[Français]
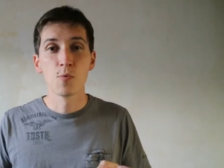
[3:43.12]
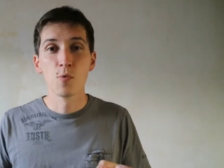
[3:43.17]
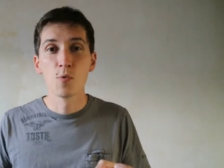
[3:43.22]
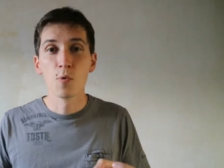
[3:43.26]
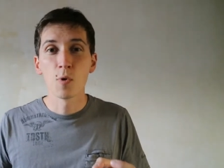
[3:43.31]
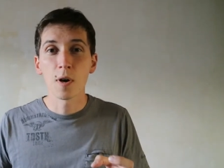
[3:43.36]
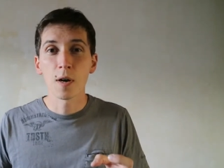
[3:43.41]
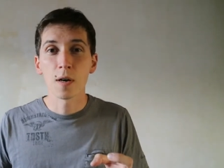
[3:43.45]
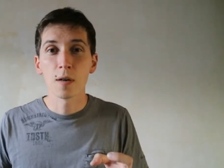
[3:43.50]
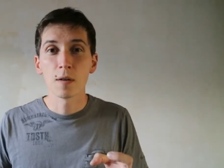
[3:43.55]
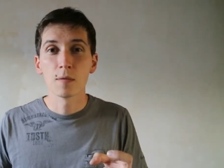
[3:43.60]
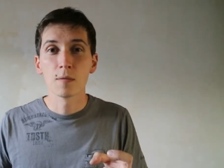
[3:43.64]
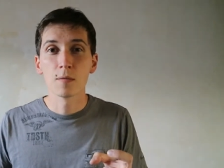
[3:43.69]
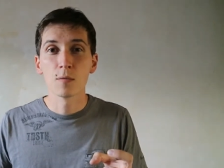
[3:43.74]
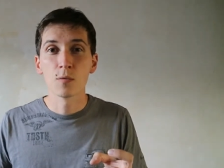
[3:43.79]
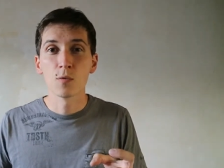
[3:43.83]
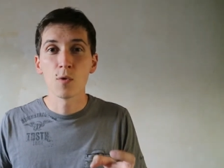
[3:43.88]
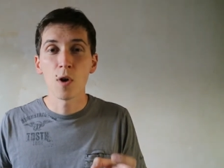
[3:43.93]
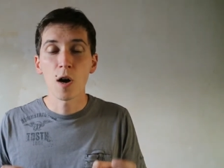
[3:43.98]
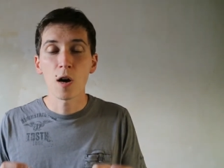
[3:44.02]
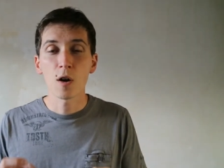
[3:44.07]
pour
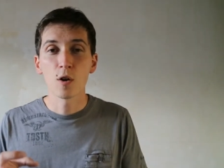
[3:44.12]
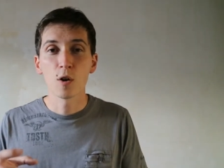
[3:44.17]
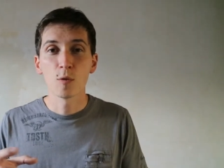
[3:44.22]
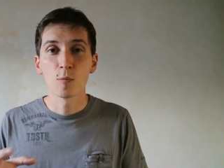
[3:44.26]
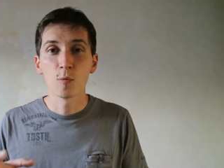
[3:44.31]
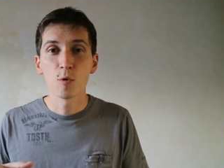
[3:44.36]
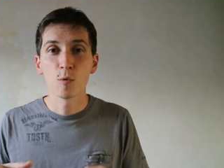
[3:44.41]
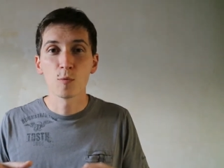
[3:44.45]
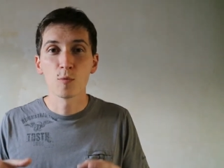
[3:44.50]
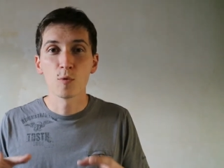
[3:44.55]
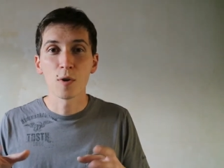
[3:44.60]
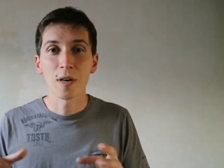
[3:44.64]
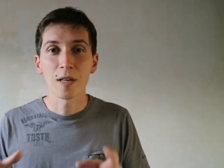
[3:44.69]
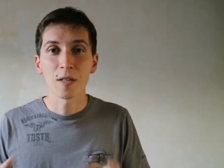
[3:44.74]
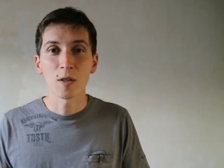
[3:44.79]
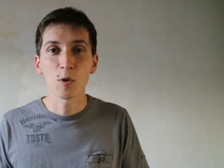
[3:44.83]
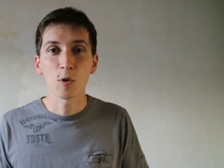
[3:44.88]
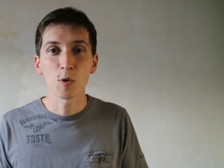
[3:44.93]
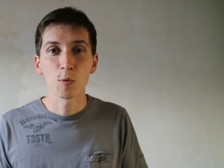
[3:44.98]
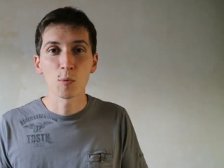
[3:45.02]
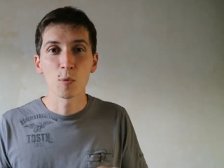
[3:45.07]
voir comment on
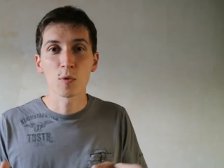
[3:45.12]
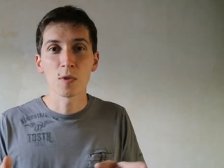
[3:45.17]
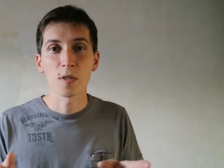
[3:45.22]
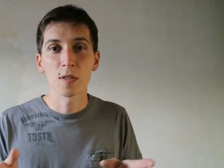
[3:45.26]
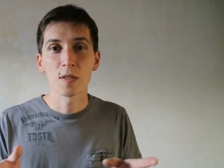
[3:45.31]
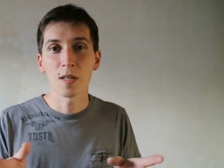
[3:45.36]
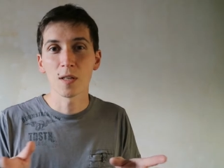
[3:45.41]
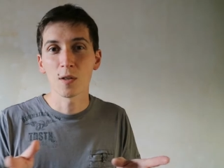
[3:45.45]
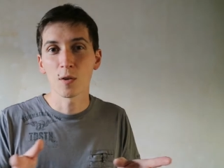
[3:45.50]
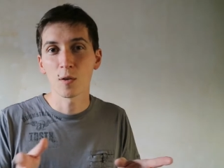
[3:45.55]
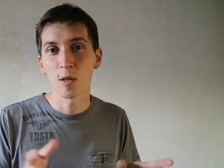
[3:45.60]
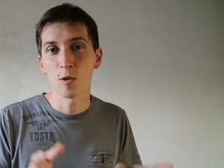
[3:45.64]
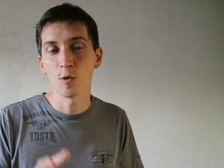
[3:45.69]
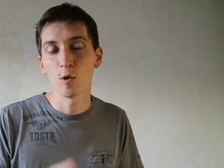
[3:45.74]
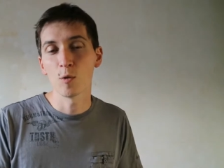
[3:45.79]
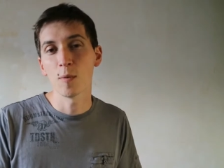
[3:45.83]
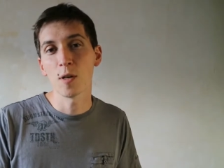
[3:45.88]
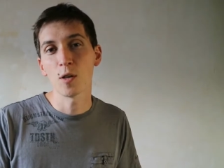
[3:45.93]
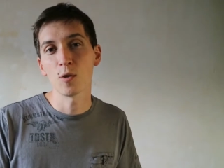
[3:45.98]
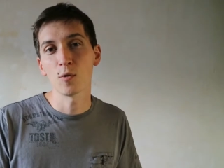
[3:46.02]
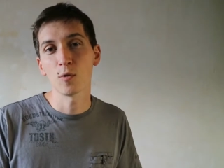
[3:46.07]
pourrait transposer ça dans les
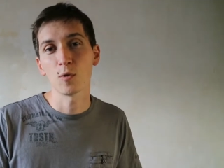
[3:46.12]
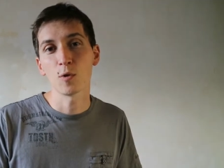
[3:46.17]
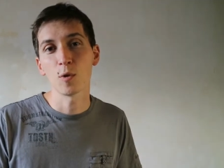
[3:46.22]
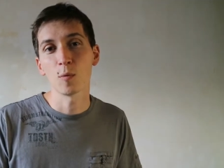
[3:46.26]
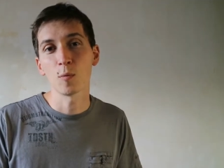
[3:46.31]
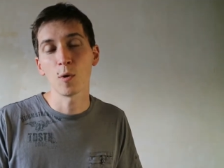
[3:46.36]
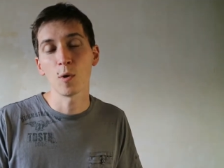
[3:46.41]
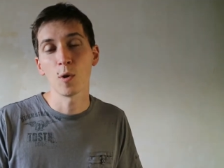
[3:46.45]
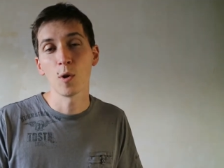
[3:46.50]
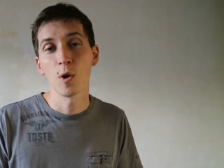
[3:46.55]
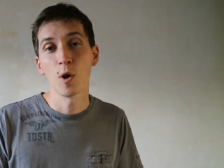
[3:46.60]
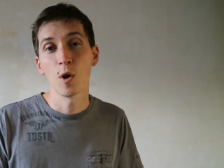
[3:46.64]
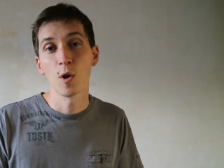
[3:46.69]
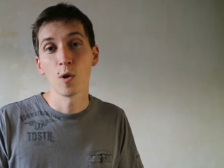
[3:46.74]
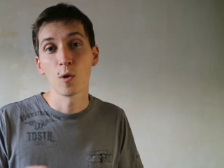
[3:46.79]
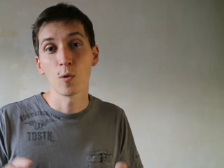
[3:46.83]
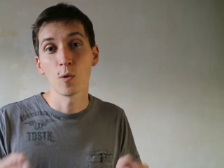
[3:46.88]
domaines justement